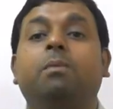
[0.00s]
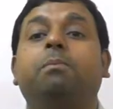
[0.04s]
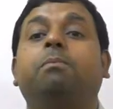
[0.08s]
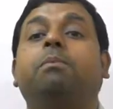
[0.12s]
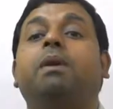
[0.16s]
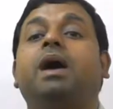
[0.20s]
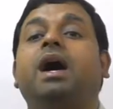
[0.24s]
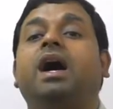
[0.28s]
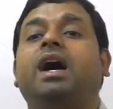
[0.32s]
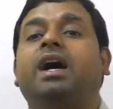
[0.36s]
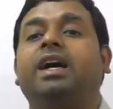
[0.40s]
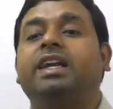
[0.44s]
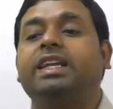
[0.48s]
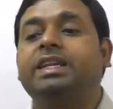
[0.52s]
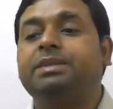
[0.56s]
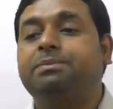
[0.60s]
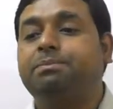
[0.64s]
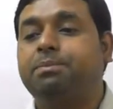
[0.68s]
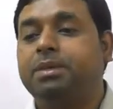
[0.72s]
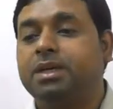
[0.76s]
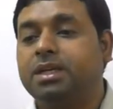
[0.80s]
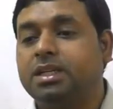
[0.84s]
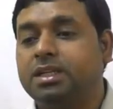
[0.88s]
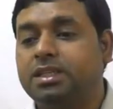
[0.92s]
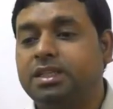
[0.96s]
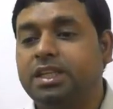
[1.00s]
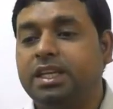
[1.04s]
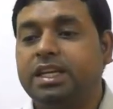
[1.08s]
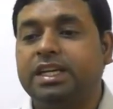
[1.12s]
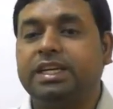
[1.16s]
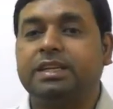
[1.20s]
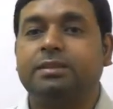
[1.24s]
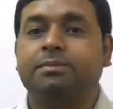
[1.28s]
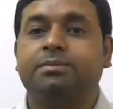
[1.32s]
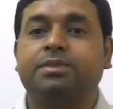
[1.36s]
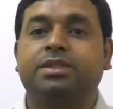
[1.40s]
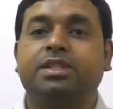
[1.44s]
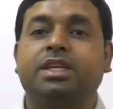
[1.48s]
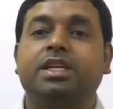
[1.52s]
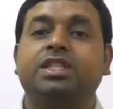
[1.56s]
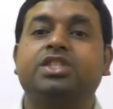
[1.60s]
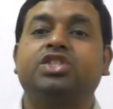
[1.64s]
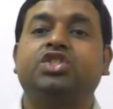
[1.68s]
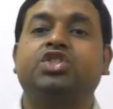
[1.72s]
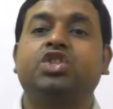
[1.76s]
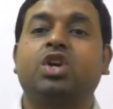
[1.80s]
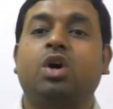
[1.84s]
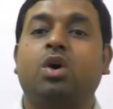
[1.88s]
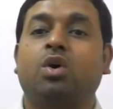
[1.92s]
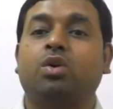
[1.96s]
और बाहरी परिधि
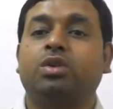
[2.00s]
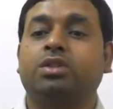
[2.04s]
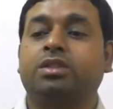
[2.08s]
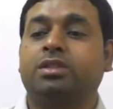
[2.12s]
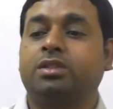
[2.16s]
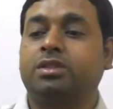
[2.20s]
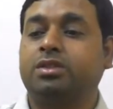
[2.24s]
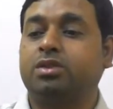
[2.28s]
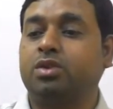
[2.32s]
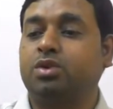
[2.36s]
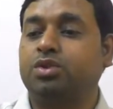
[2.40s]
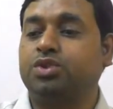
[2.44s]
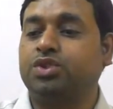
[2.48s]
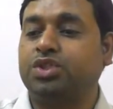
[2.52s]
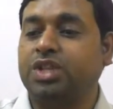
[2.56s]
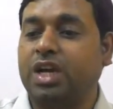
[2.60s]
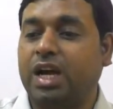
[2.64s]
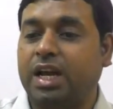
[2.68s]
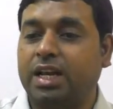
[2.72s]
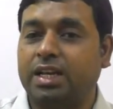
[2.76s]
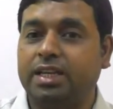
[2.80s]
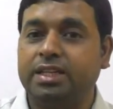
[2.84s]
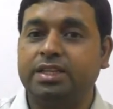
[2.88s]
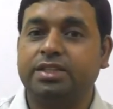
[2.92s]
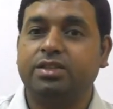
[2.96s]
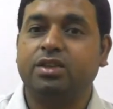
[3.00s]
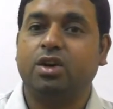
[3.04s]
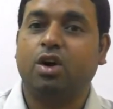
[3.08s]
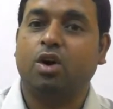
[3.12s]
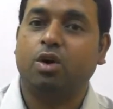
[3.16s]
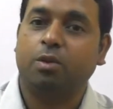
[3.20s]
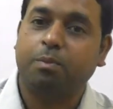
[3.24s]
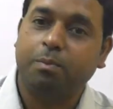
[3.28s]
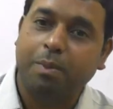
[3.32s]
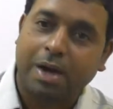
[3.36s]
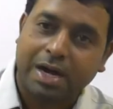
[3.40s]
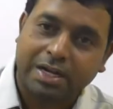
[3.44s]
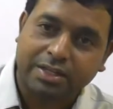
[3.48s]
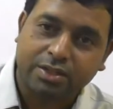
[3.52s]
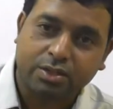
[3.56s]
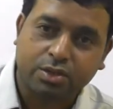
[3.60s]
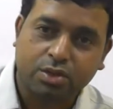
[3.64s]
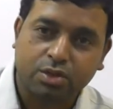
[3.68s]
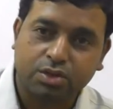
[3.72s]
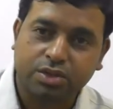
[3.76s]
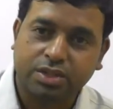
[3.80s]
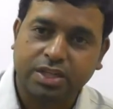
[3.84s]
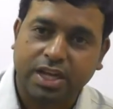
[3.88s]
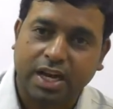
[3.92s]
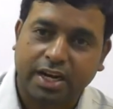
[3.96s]
क्रमशः 440 और
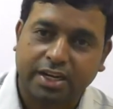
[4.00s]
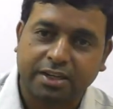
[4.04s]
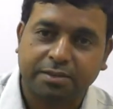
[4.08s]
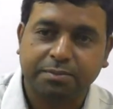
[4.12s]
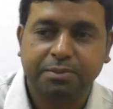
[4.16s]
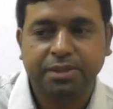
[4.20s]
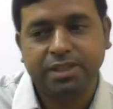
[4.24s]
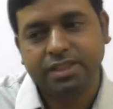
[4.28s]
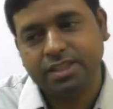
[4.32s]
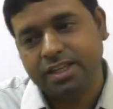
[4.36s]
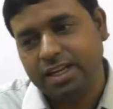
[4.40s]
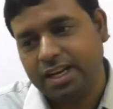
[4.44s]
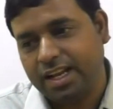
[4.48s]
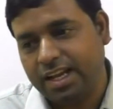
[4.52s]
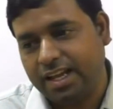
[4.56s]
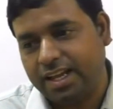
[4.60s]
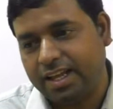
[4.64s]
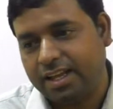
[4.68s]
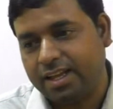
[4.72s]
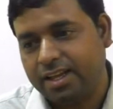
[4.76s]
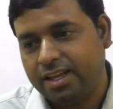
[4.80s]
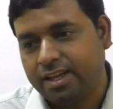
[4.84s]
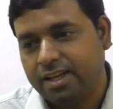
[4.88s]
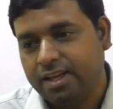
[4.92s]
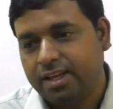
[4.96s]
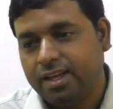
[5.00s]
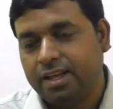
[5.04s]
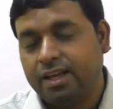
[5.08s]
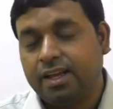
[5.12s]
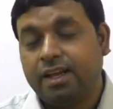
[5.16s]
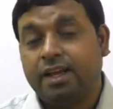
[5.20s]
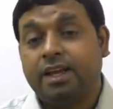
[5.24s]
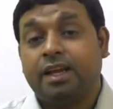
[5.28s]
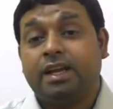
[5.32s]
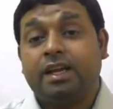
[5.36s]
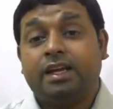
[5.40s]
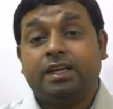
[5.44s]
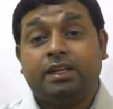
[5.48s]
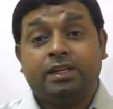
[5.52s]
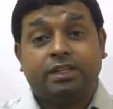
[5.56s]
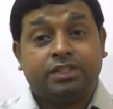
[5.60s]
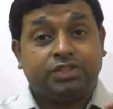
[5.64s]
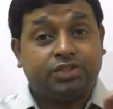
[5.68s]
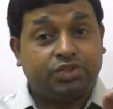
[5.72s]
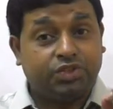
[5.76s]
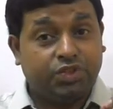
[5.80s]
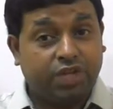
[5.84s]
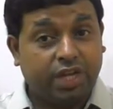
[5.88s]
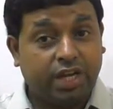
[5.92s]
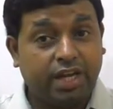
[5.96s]
560 मीटर है
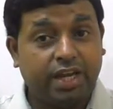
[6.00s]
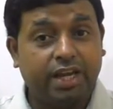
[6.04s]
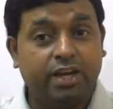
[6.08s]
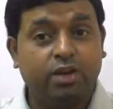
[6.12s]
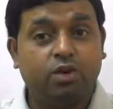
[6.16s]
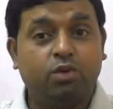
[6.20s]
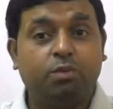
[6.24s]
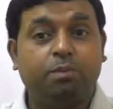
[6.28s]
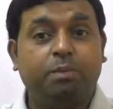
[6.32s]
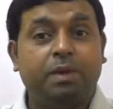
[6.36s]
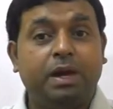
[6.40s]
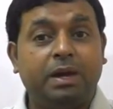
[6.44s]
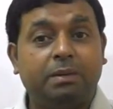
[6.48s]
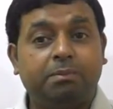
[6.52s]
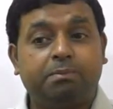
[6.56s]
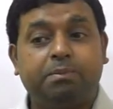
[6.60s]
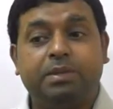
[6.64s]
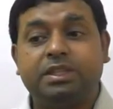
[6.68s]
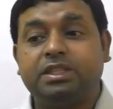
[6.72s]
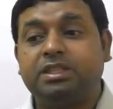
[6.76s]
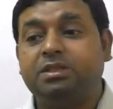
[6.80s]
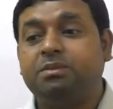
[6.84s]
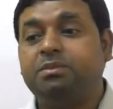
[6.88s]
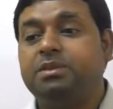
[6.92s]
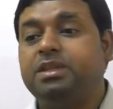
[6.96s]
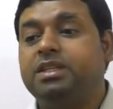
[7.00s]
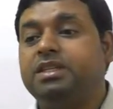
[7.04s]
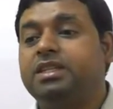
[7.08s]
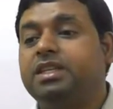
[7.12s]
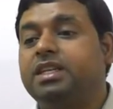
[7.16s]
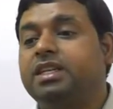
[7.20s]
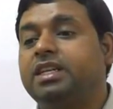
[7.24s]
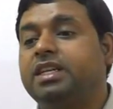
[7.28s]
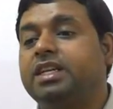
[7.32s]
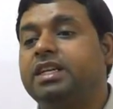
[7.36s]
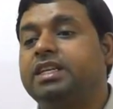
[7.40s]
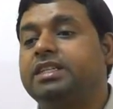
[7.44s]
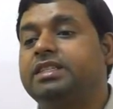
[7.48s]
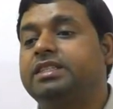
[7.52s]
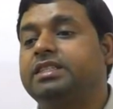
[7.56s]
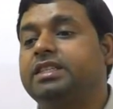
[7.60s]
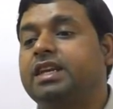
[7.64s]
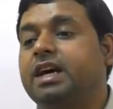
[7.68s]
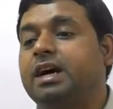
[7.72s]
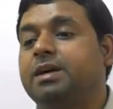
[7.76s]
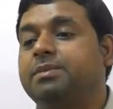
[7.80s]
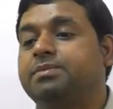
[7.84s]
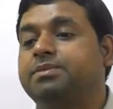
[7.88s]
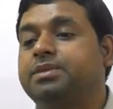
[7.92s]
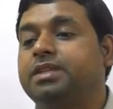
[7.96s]
छह रुपए प्रति मीटर के
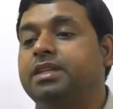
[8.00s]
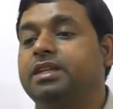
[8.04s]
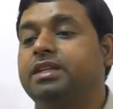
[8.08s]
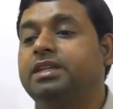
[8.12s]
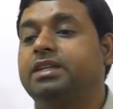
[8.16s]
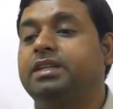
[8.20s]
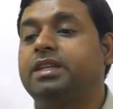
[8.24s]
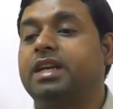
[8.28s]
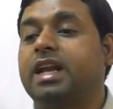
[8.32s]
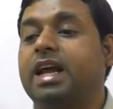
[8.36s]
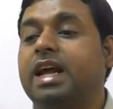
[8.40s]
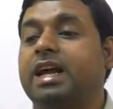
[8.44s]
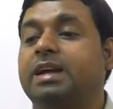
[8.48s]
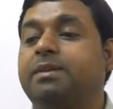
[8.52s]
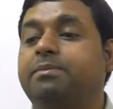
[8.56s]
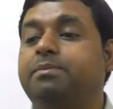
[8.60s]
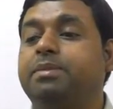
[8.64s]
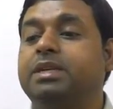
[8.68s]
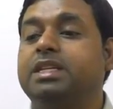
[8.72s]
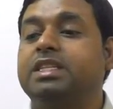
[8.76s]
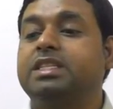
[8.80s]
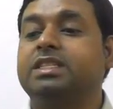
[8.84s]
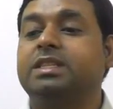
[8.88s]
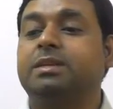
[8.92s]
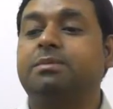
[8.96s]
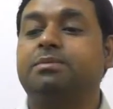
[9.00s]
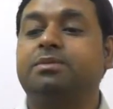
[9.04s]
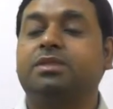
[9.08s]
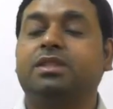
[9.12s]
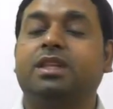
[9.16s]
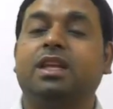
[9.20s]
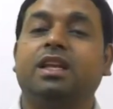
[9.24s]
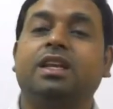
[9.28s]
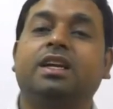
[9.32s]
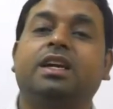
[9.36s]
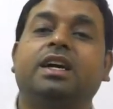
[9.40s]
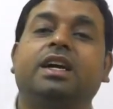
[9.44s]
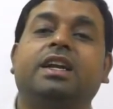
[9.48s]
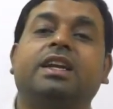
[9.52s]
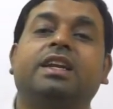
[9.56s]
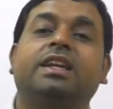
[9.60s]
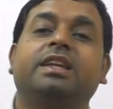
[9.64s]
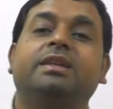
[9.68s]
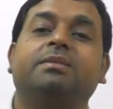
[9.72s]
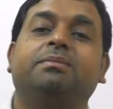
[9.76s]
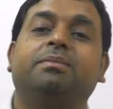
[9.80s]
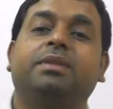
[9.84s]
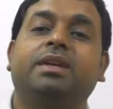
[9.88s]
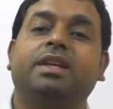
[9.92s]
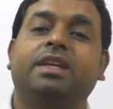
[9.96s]
हिसाब से ट्रैक पर समतल
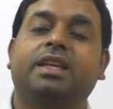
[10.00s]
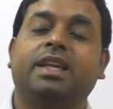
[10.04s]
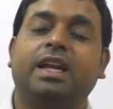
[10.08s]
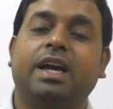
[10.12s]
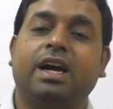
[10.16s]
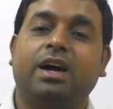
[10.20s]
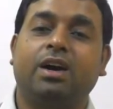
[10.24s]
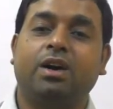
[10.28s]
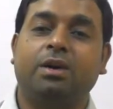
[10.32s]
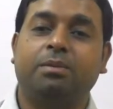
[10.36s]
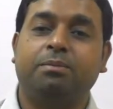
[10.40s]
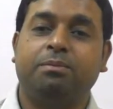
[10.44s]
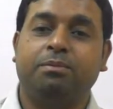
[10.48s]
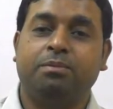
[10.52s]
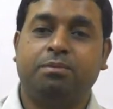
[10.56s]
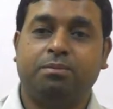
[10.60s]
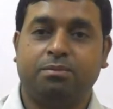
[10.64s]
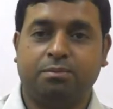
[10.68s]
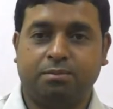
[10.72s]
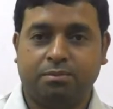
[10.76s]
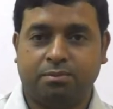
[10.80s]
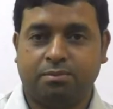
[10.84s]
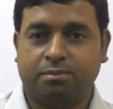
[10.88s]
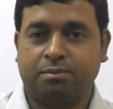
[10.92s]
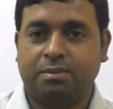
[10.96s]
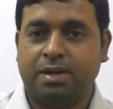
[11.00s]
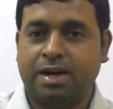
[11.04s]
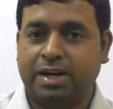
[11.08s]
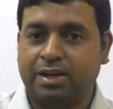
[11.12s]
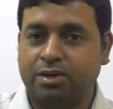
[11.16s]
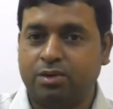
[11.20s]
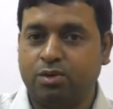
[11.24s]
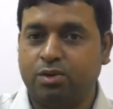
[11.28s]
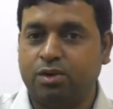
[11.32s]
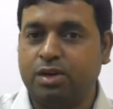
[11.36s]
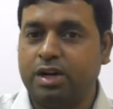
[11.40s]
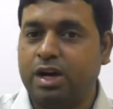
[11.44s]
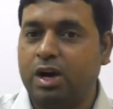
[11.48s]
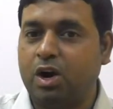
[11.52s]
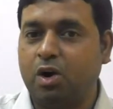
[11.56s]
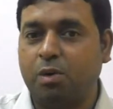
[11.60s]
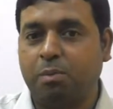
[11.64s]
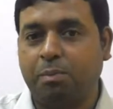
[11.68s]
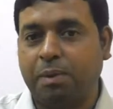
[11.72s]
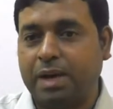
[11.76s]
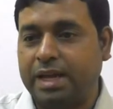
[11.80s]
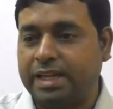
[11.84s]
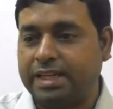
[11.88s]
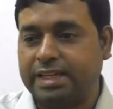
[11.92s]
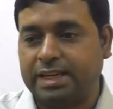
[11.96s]
करने पर क्या मान होगा
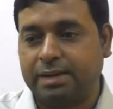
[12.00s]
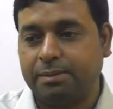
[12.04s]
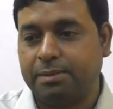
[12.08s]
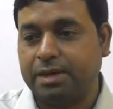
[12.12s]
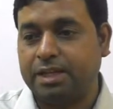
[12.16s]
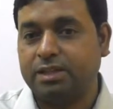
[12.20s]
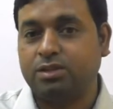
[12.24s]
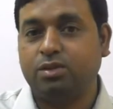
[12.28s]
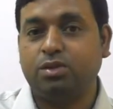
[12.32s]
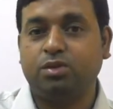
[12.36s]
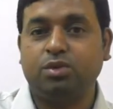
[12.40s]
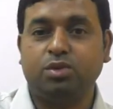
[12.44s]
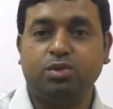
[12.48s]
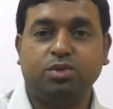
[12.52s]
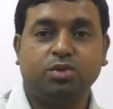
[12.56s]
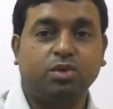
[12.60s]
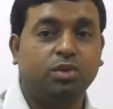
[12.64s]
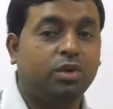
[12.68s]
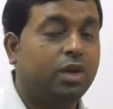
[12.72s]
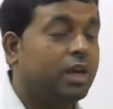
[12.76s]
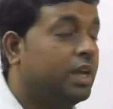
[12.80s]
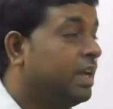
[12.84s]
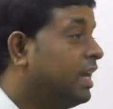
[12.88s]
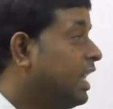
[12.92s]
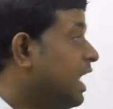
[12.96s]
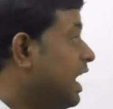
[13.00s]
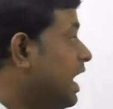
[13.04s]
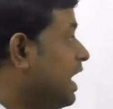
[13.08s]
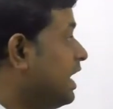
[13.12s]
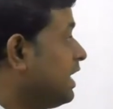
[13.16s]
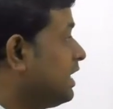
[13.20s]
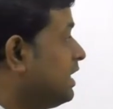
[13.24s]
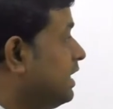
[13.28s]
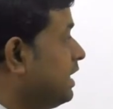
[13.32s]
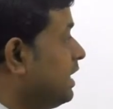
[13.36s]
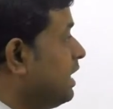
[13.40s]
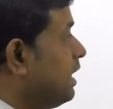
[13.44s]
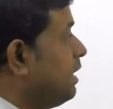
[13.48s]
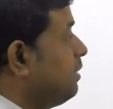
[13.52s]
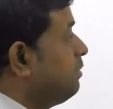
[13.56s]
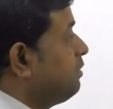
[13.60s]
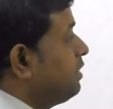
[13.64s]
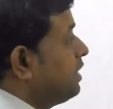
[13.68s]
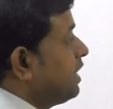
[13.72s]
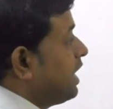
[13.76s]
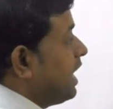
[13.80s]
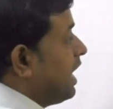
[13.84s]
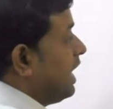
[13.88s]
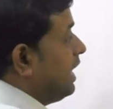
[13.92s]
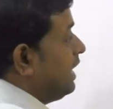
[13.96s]
और पाई का मान तो दोस्तों अगर
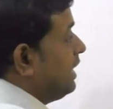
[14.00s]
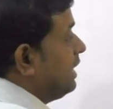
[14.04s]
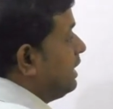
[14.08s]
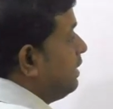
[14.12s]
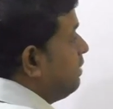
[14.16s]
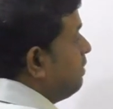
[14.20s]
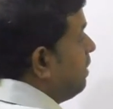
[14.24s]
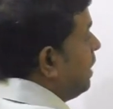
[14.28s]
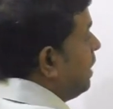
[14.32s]
हम ट्रैक की